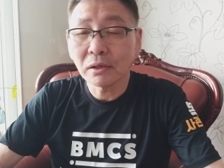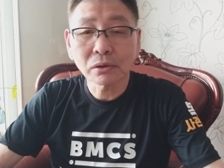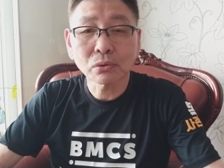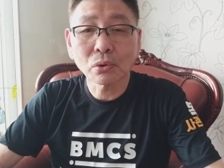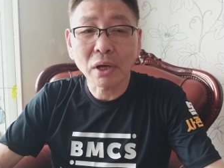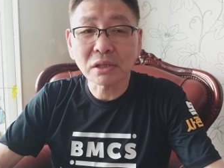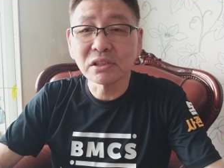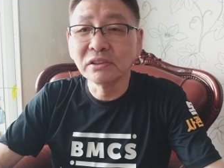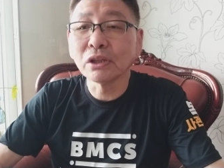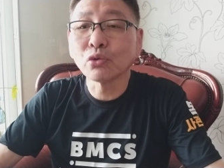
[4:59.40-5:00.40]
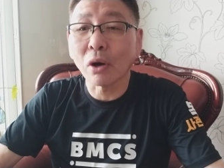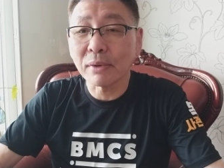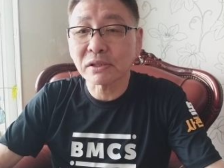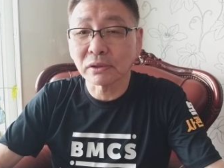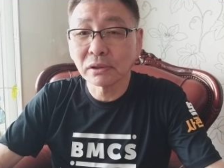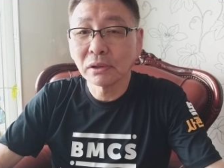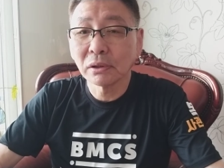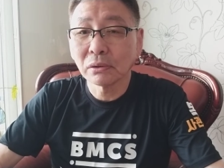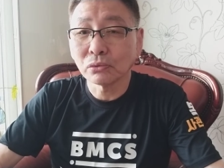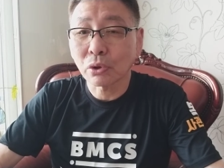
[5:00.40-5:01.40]
또 같이 의기투합해서
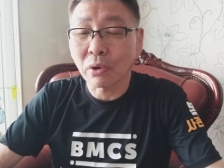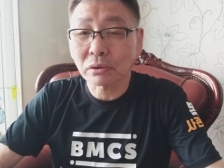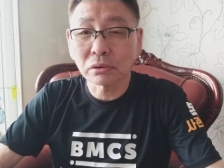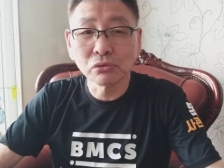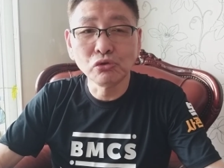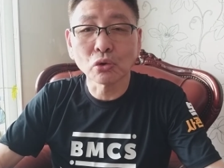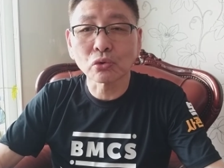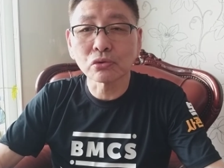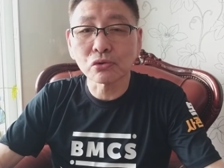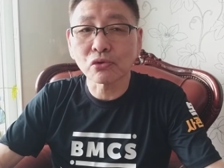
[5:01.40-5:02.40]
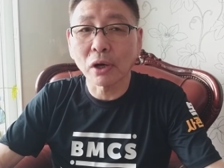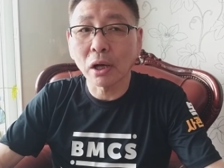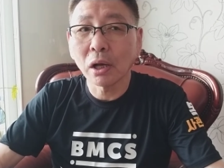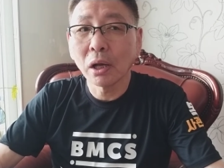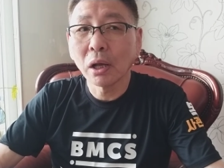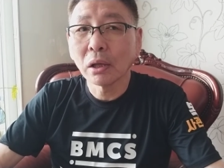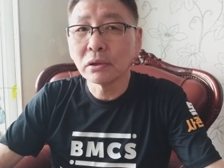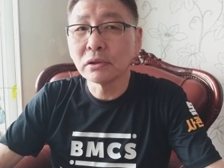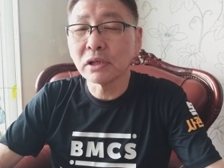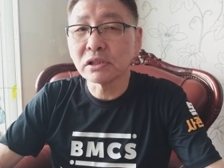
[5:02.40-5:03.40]
우리 곽조 윤동훈 선수가
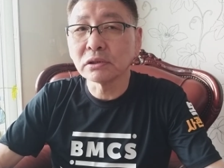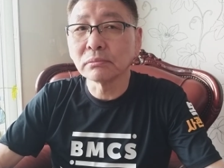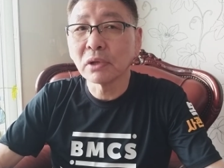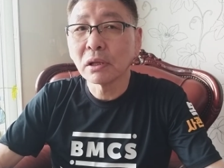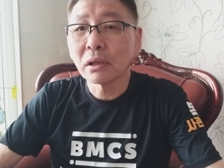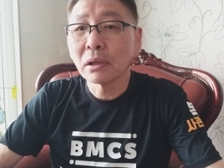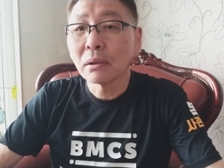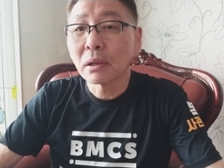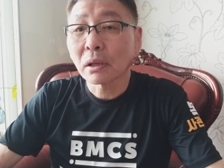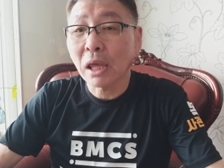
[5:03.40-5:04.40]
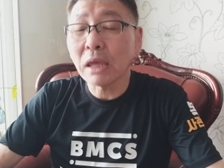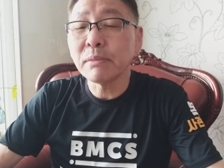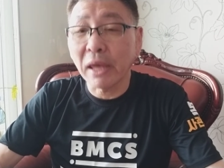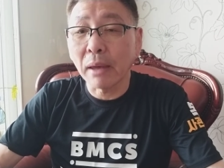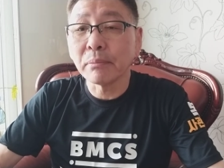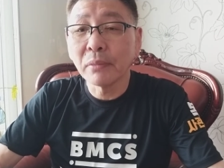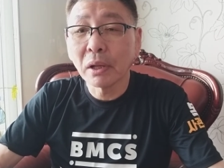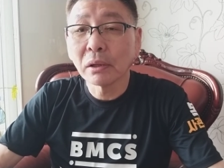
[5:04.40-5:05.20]
현재 지금 KBM